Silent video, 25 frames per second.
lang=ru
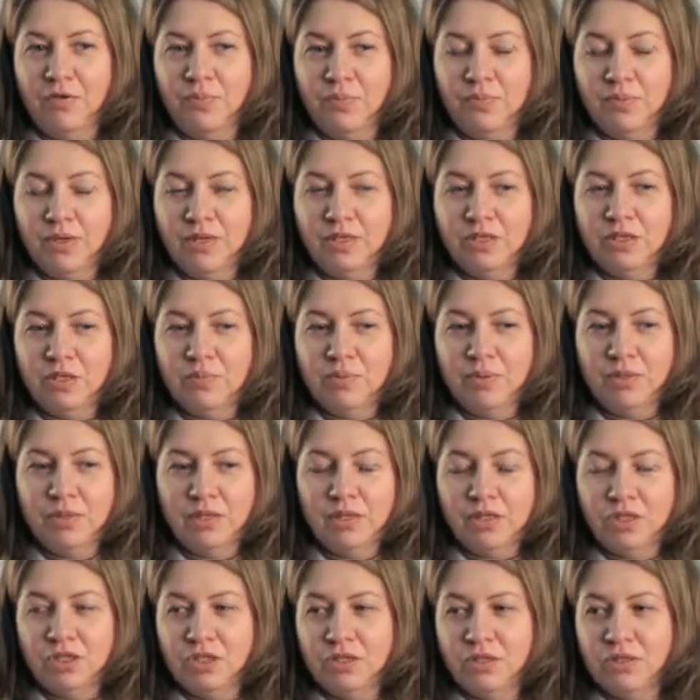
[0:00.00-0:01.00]
В принципе,
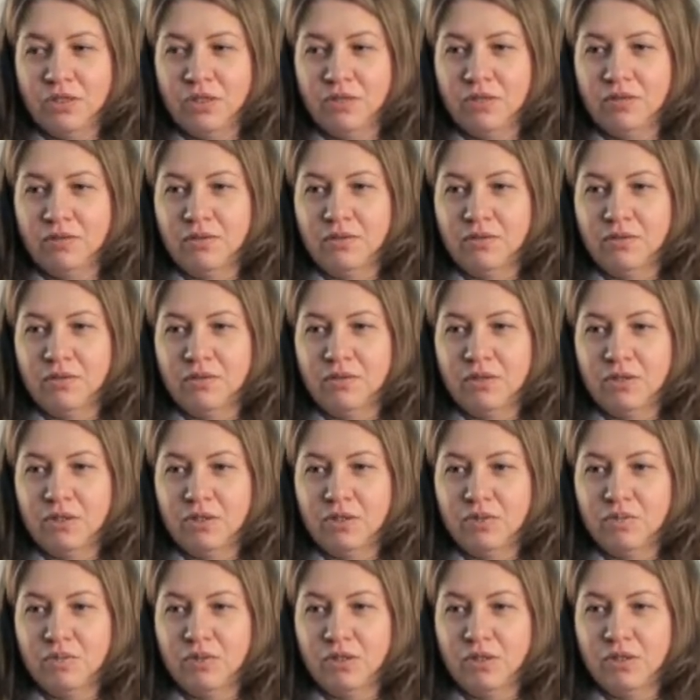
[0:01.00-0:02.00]
даже, э,
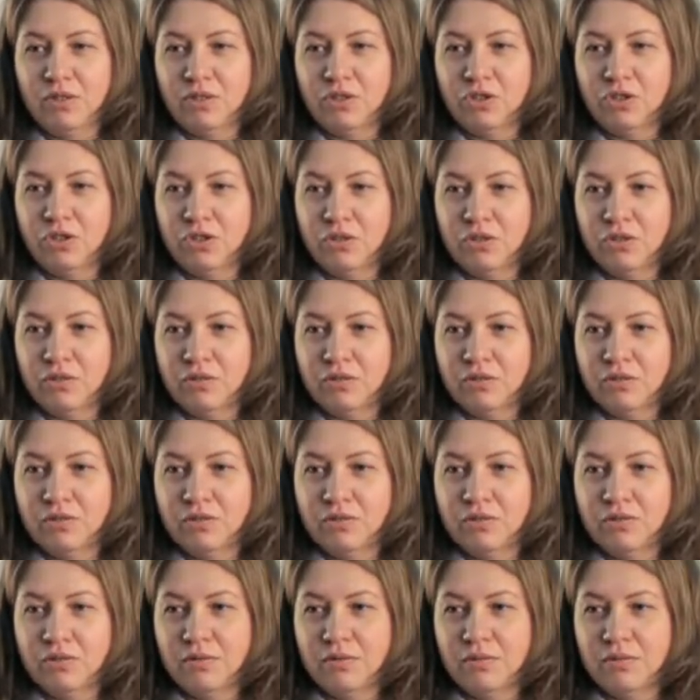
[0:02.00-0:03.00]
скажем так,
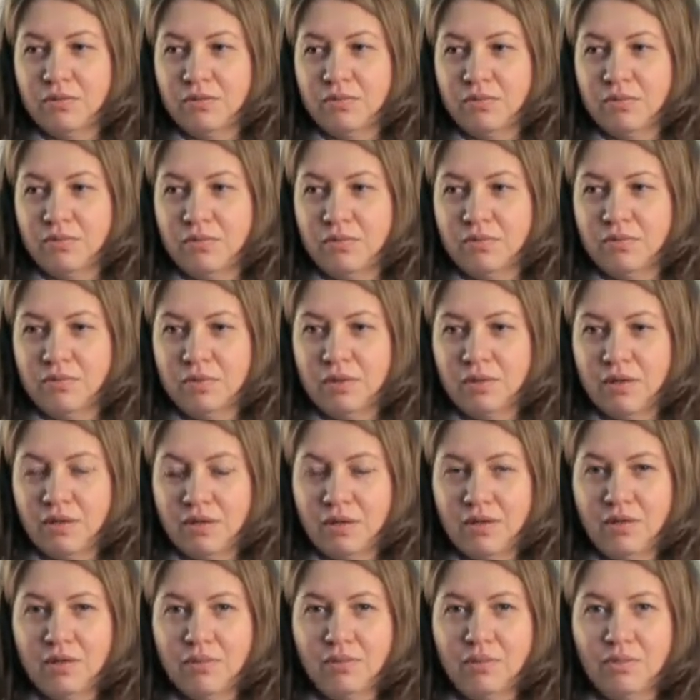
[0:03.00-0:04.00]
через
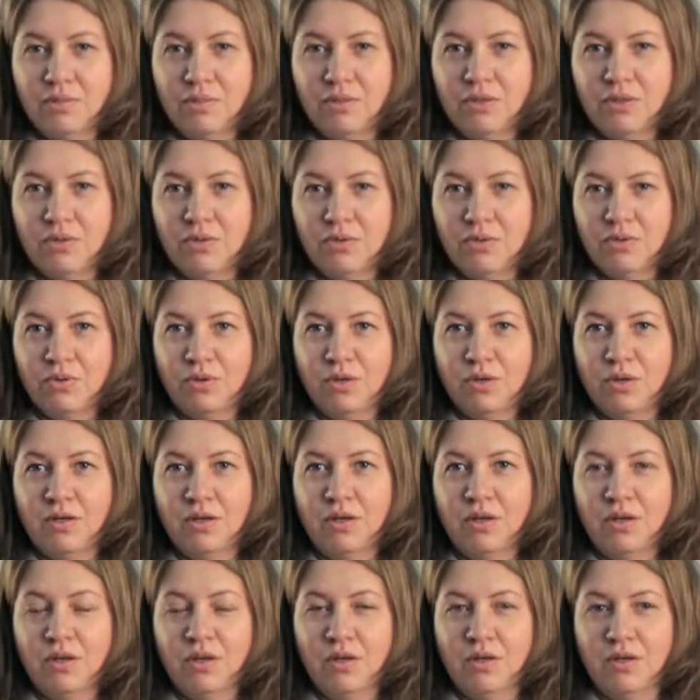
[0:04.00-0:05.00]
экран монитора
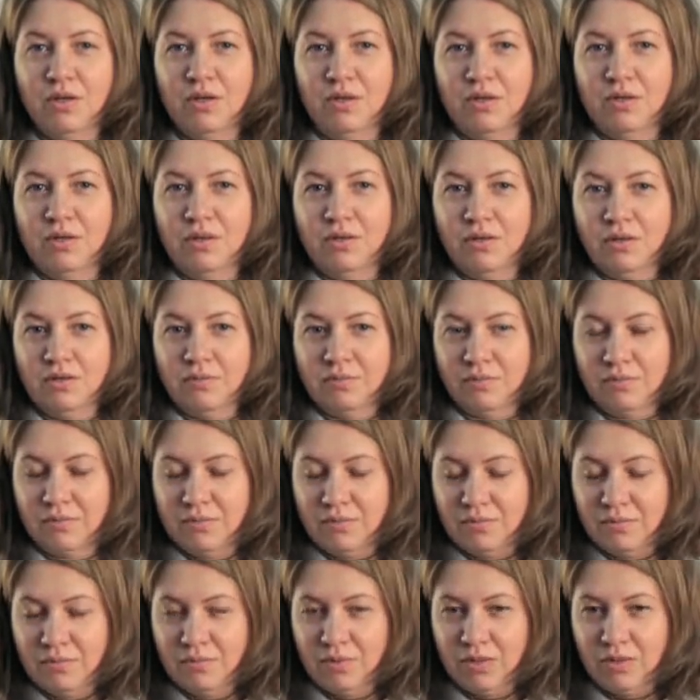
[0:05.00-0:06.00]

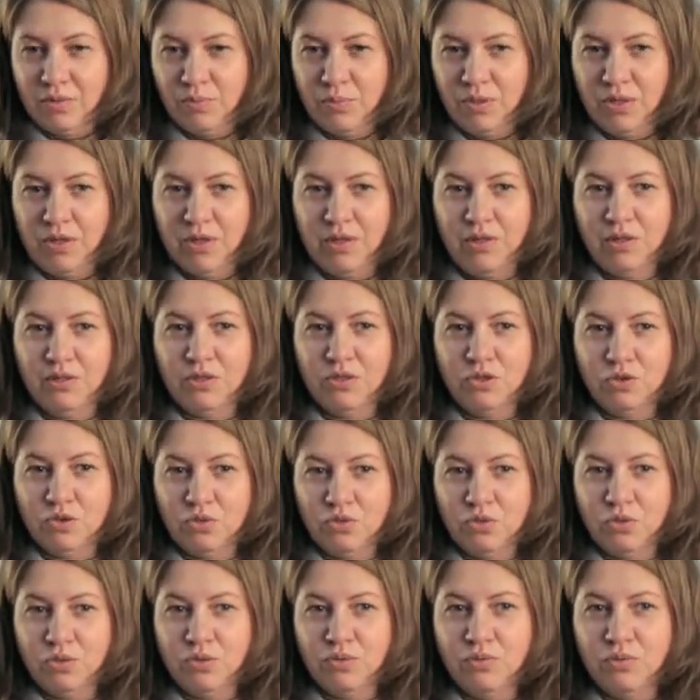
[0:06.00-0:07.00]
от Михаила
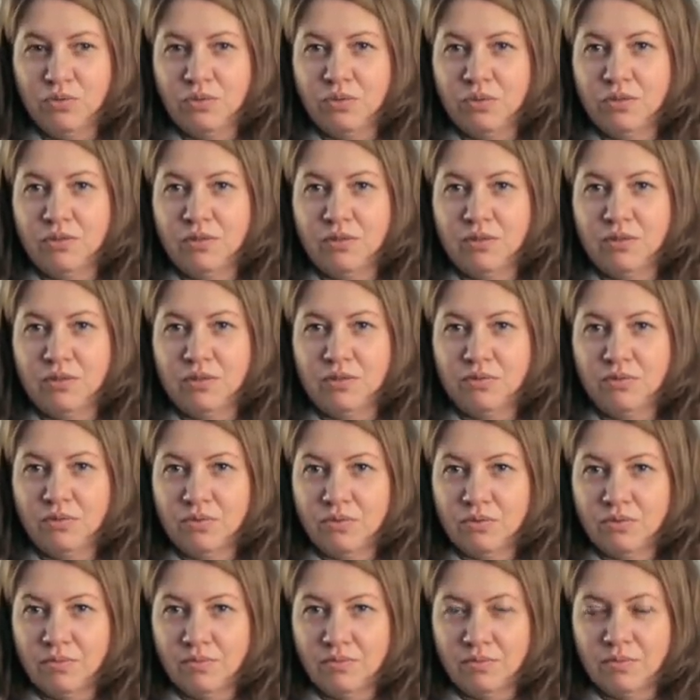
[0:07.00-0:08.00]
чувствуется
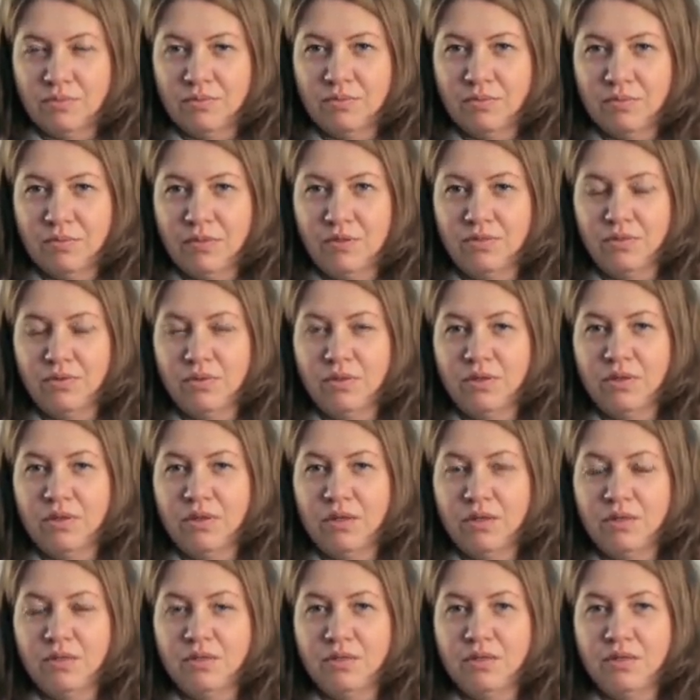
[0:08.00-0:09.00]
вот его
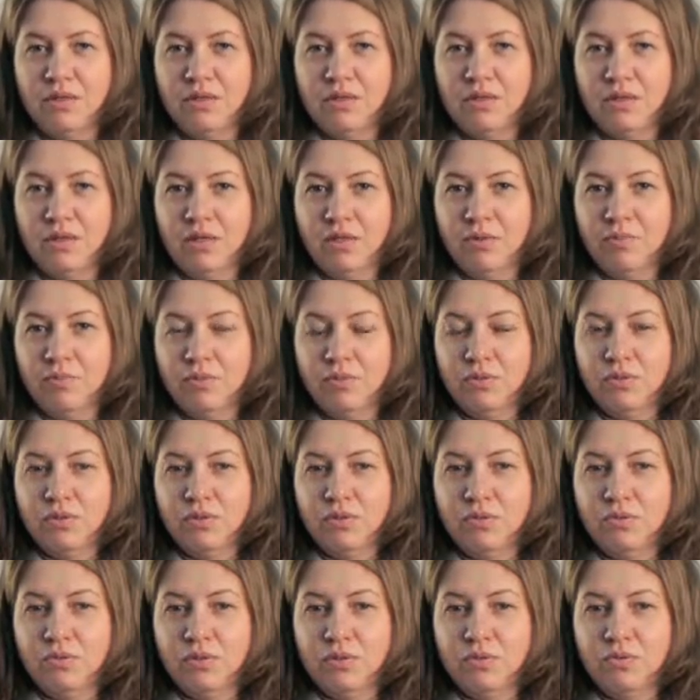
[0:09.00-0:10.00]
энергетика, и плюс
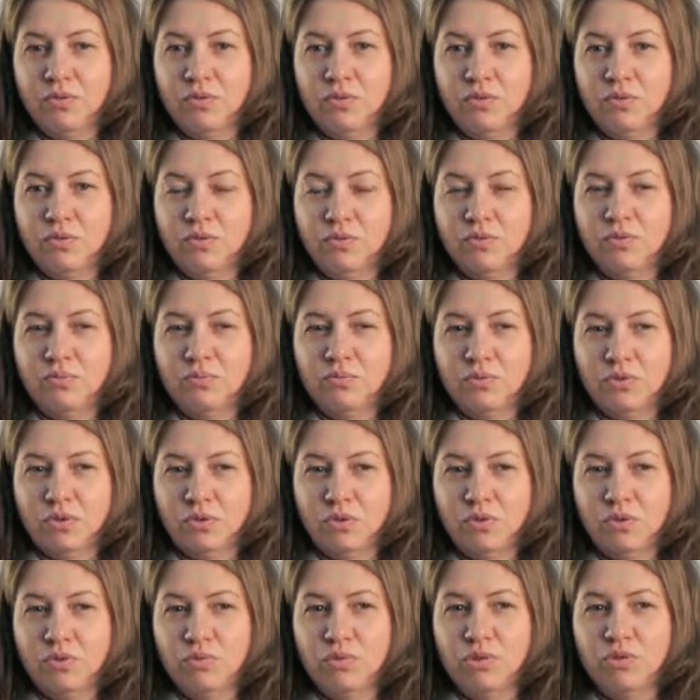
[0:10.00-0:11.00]
ко всему
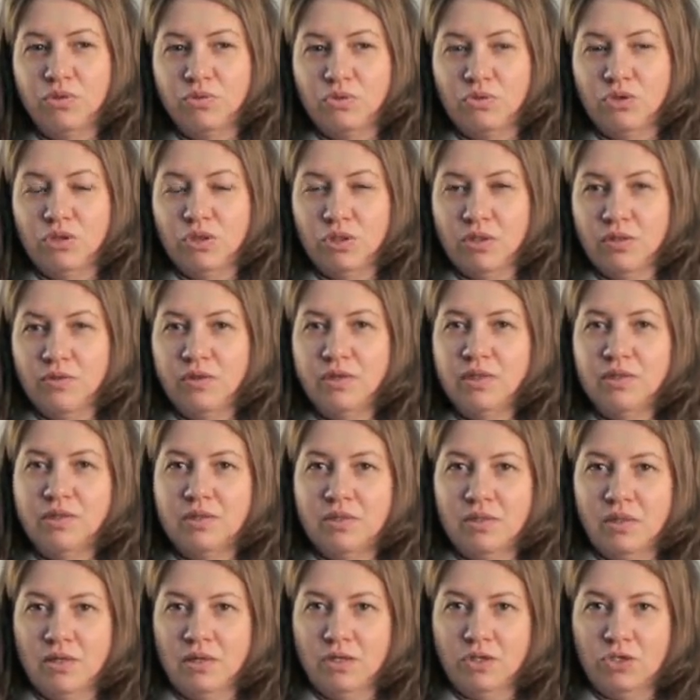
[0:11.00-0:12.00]
чувствуется, что человек
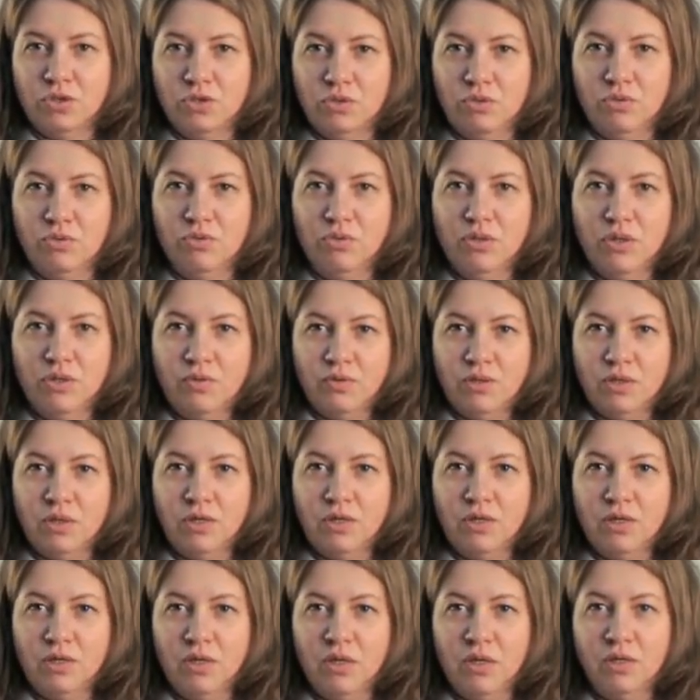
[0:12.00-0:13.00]
знает, что он
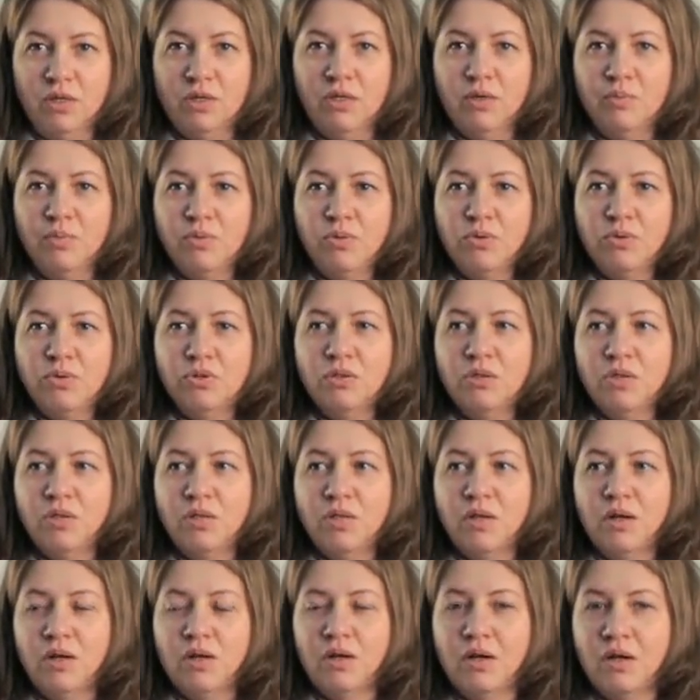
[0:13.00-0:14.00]
говорит. Не просто
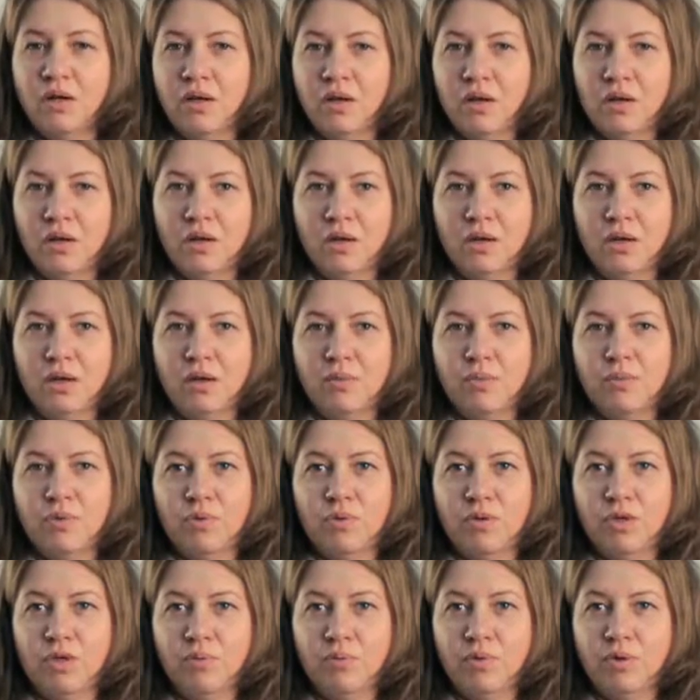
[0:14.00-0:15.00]
так, как
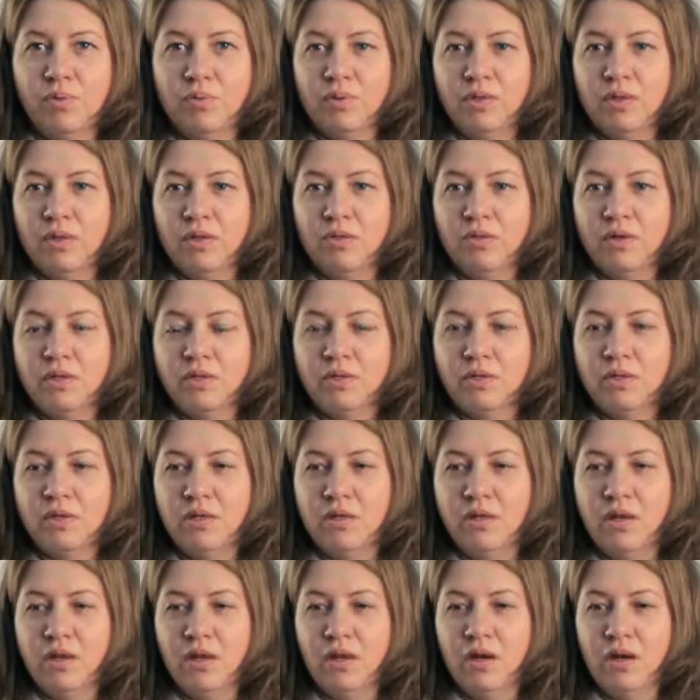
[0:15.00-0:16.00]
многие
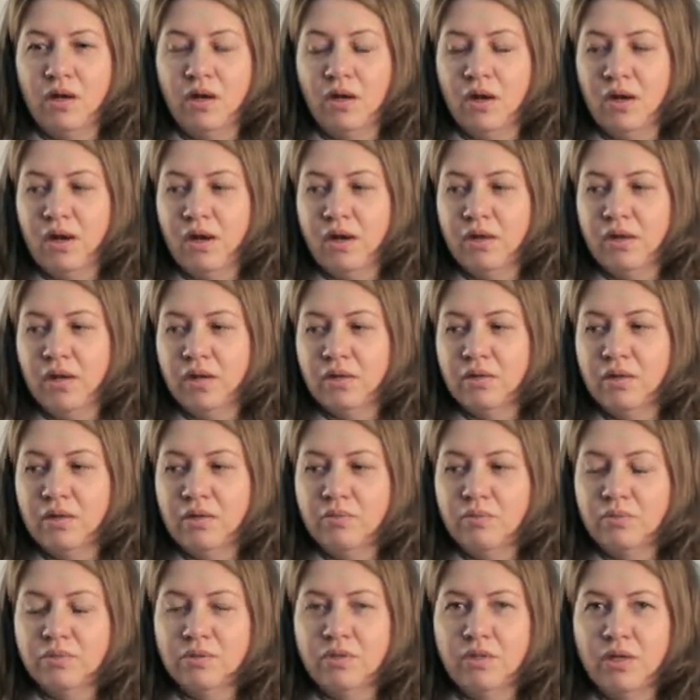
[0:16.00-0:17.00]
преподаватели, а я
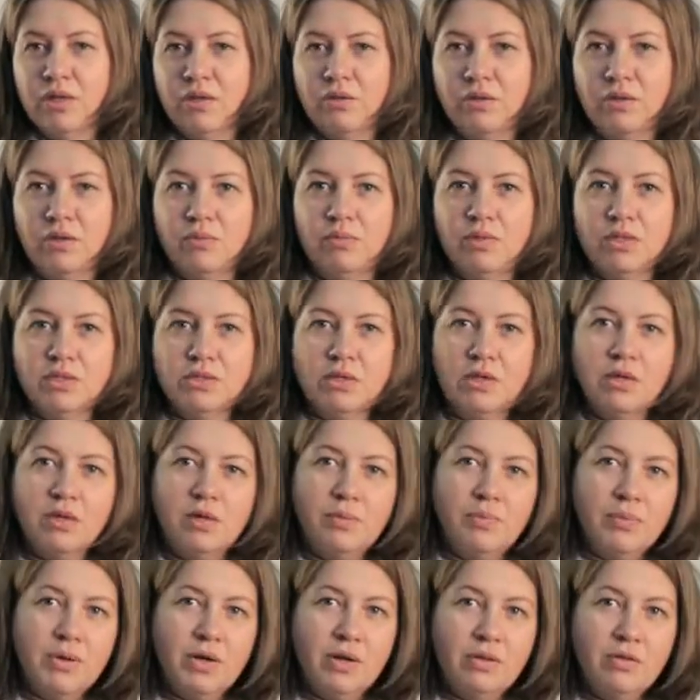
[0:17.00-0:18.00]
там знаю там
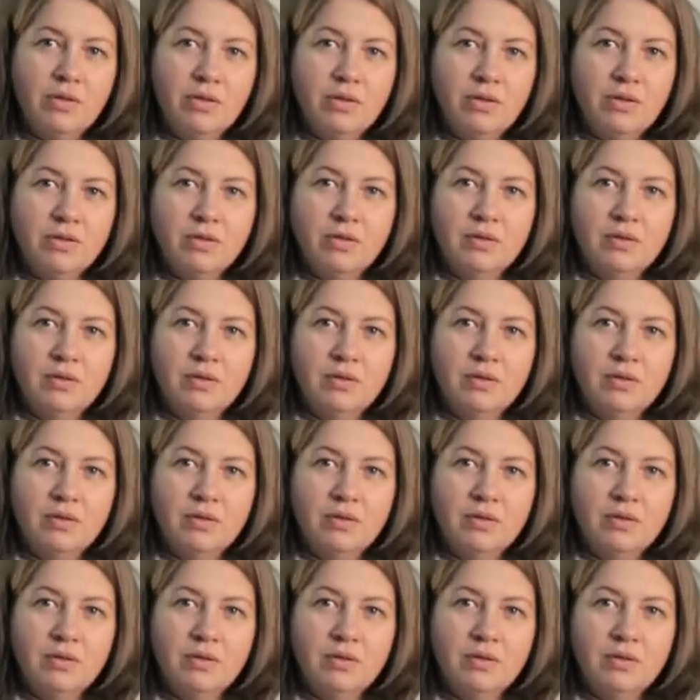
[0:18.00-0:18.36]
несколько правил,